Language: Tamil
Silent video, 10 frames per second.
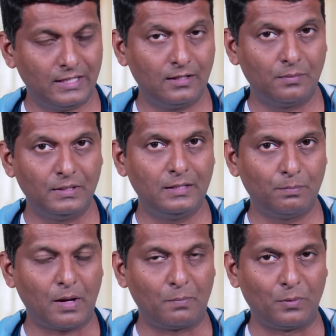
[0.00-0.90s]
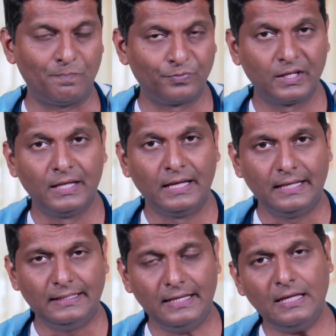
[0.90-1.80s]
என்ன அப்படின்னு பார்ப்போம்
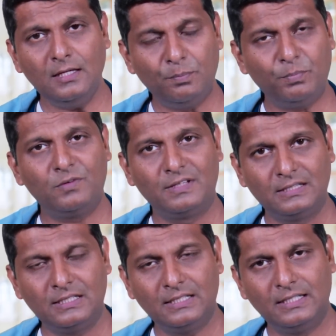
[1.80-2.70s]
ஏன் இப்போ வந்த